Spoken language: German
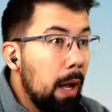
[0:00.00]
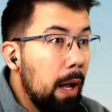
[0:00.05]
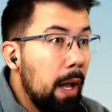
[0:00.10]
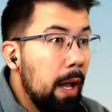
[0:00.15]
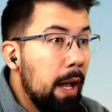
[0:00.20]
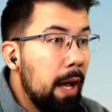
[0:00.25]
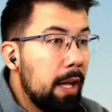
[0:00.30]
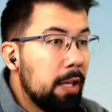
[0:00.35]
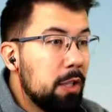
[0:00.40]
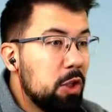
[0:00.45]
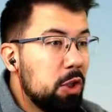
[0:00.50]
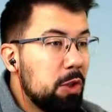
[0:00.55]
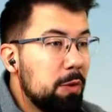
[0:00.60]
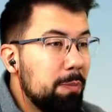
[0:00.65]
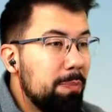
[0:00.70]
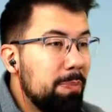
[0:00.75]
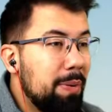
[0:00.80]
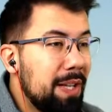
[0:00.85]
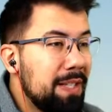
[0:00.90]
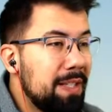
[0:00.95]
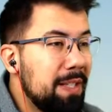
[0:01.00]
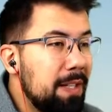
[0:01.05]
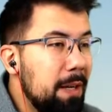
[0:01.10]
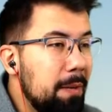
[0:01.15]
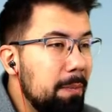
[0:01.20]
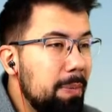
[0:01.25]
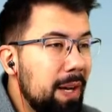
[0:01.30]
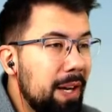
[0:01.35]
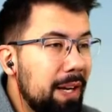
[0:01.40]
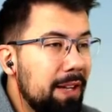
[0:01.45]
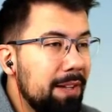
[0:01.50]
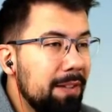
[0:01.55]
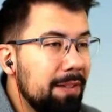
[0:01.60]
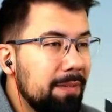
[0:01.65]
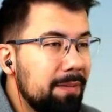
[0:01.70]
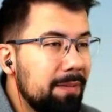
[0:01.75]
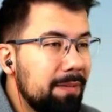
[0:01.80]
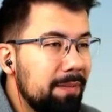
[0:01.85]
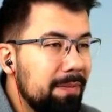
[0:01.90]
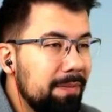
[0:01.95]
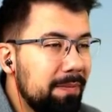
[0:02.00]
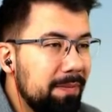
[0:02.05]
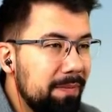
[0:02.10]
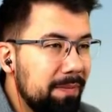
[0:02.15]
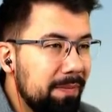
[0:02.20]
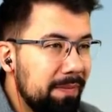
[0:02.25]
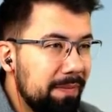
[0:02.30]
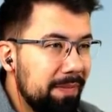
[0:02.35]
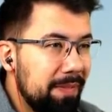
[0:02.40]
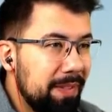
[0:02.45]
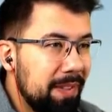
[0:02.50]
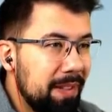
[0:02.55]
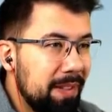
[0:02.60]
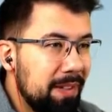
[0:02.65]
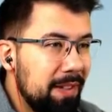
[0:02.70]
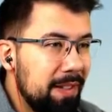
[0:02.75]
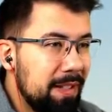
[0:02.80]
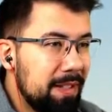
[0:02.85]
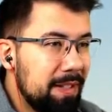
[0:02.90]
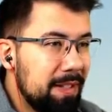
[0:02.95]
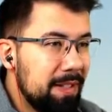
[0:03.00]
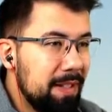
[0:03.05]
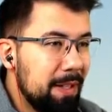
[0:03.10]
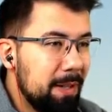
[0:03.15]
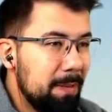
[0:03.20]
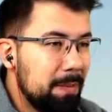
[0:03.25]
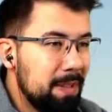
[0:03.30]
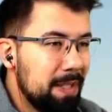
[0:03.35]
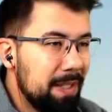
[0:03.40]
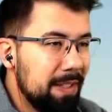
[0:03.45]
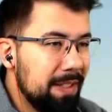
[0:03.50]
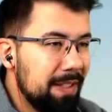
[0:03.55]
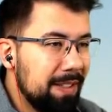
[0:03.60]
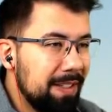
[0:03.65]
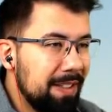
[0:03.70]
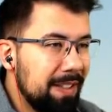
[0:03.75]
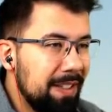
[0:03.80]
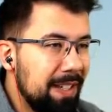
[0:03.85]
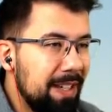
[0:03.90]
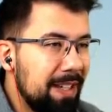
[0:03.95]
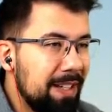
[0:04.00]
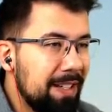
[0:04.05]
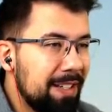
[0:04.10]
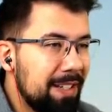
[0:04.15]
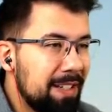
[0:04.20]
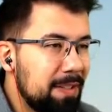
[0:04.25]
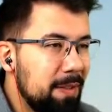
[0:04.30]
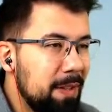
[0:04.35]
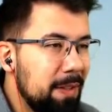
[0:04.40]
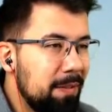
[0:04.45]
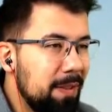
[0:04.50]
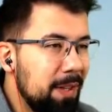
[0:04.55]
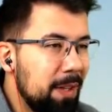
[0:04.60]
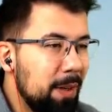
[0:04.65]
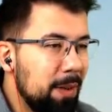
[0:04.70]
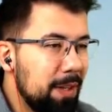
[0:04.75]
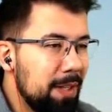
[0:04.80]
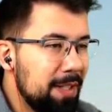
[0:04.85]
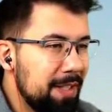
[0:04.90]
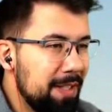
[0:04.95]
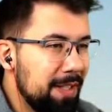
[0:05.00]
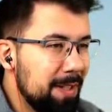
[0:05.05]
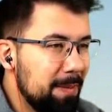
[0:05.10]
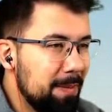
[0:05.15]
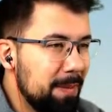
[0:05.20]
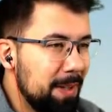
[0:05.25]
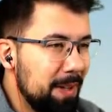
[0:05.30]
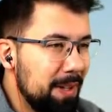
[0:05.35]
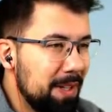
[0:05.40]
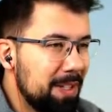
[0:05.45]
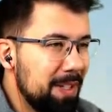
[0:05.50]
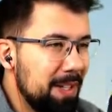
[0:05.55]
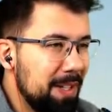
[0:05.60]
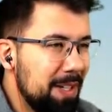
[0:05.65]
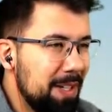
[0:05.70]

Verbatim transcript: Er hat Spaß in den Backen. Und das ist die Hauptsache. Ja, deswegen will auch ich hier mit euch solche